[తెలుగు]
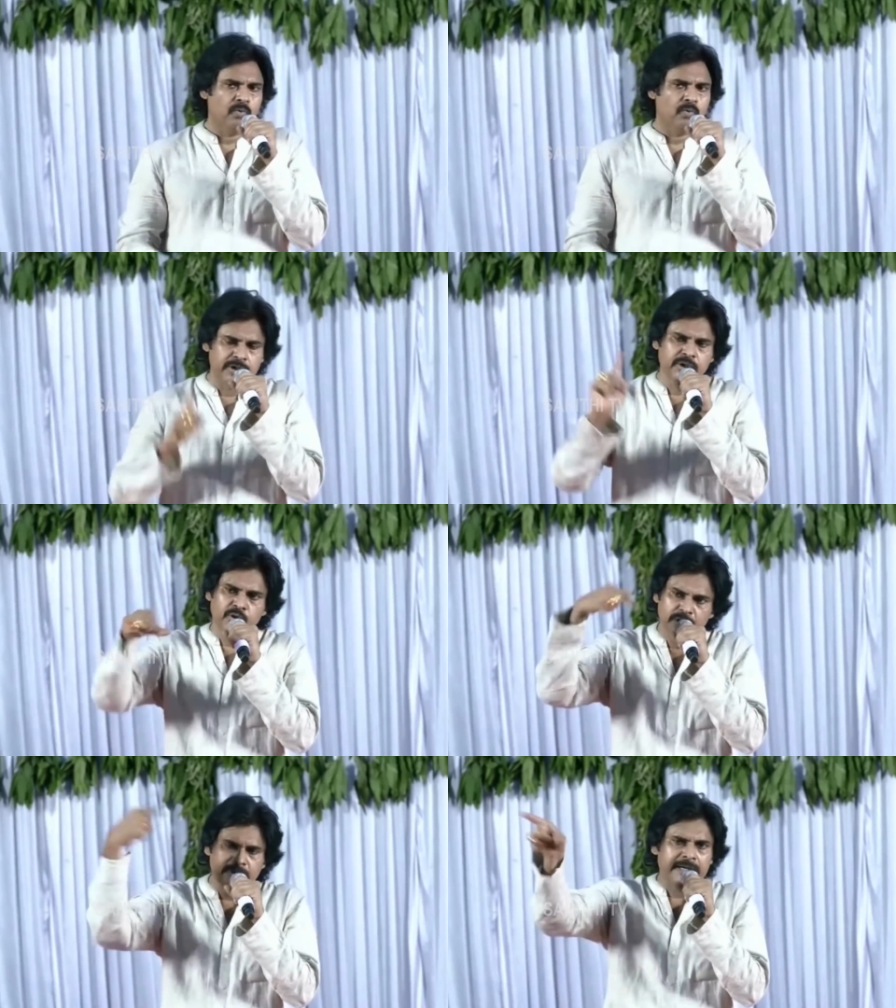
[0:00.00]
ఓటుకు
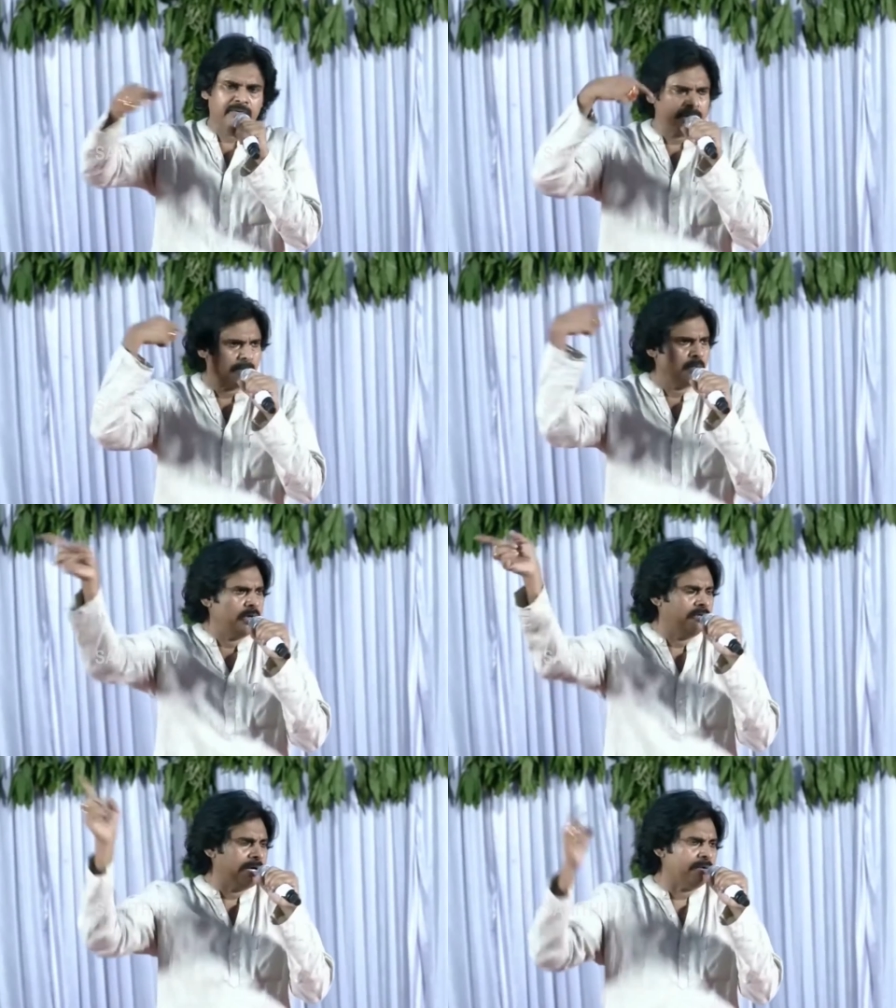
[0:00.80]
రెండు వేలు ఇవ్వండి మూడు
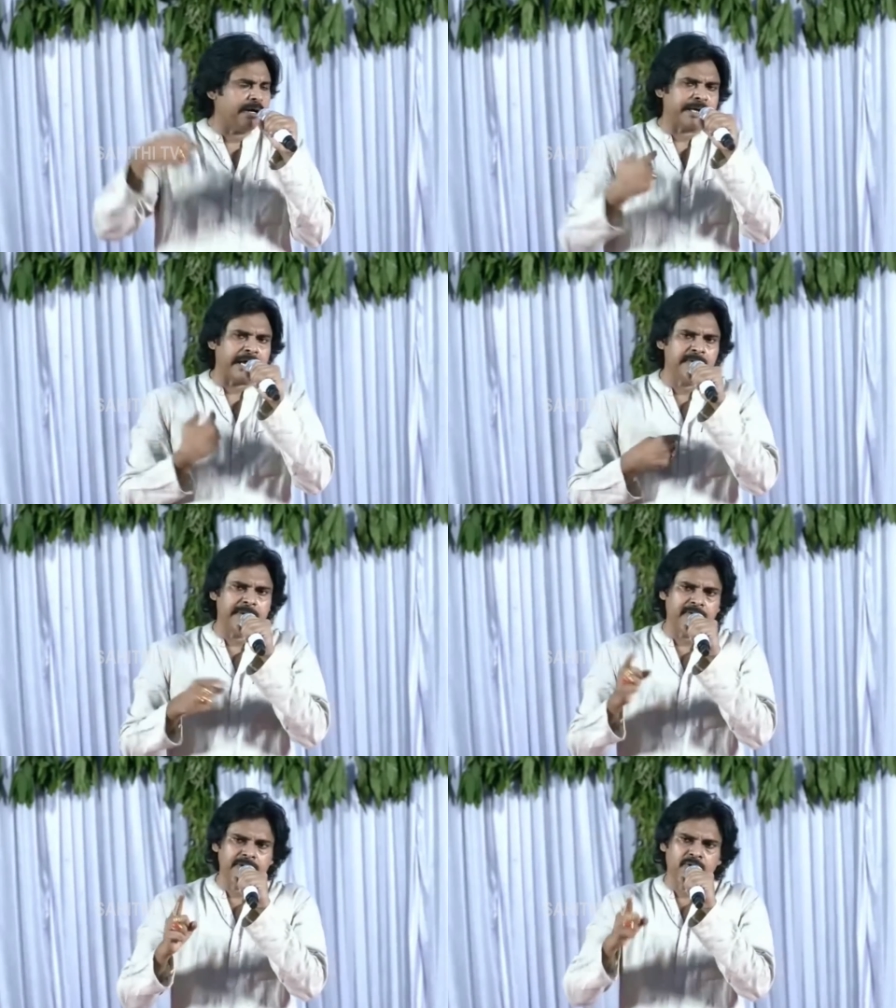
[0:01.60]
వేలు ఇవ్వండి కానీ
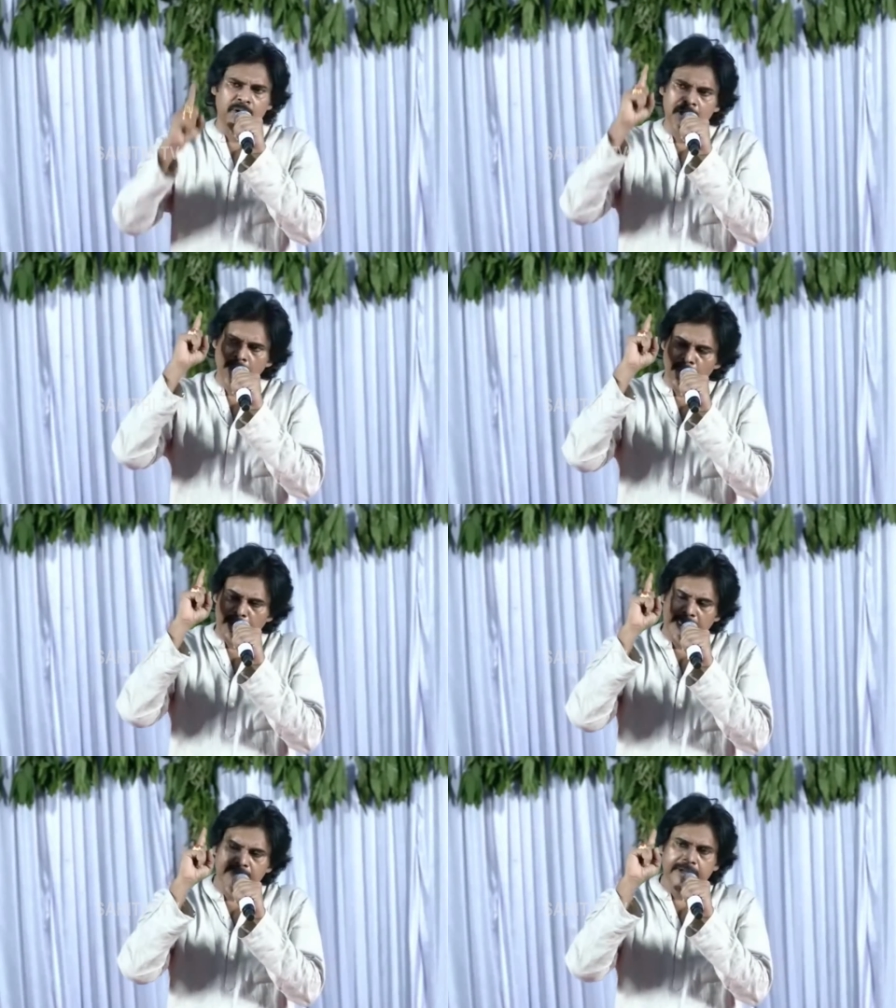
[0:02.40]
మేమందరం
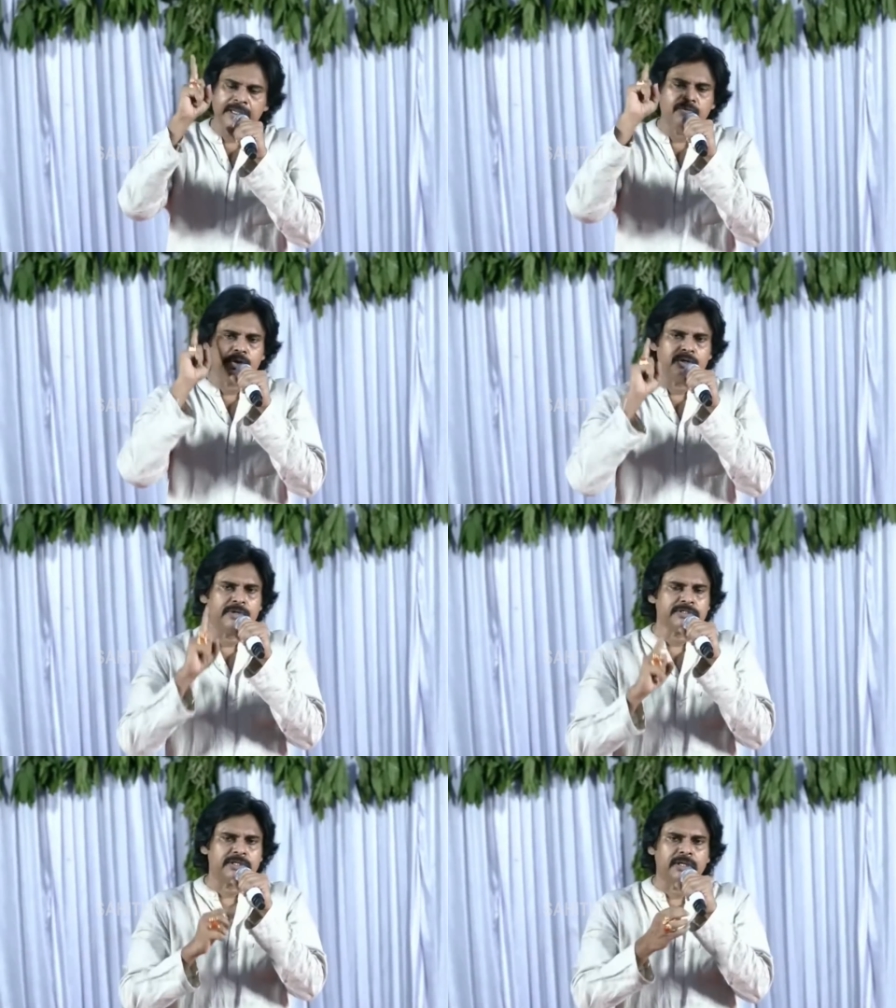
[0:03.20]
బలమైన వ్యూహం
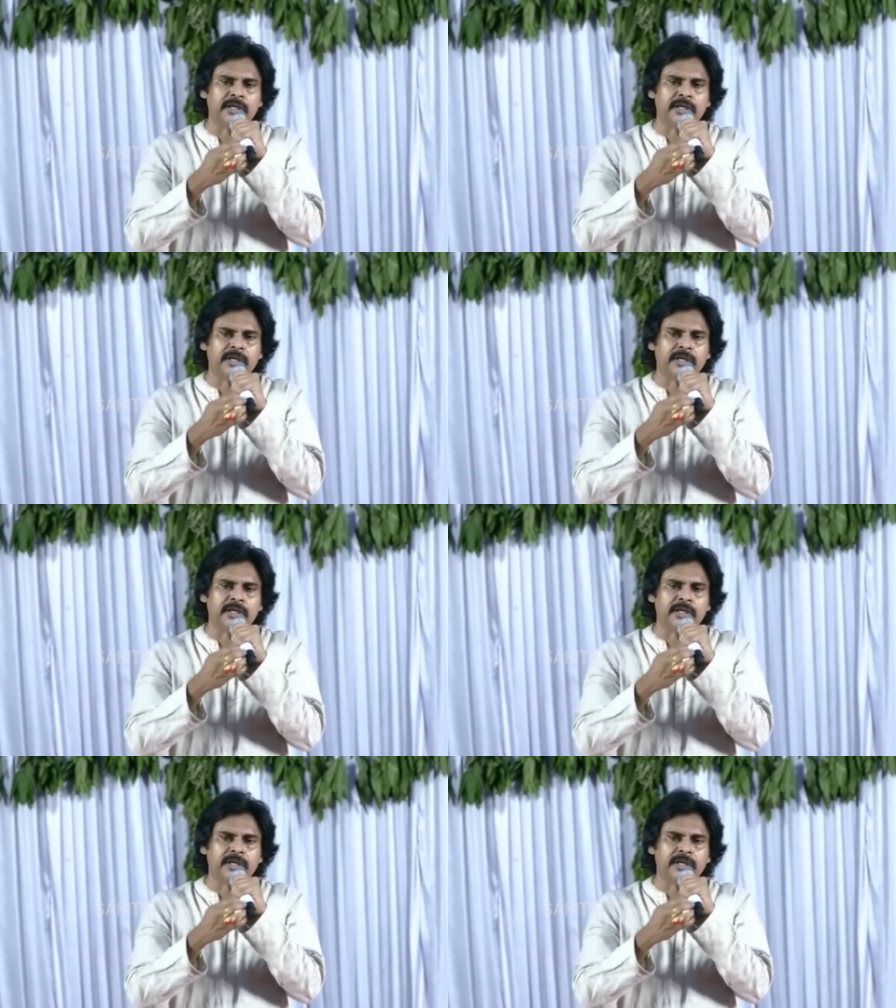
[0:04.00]
వేసి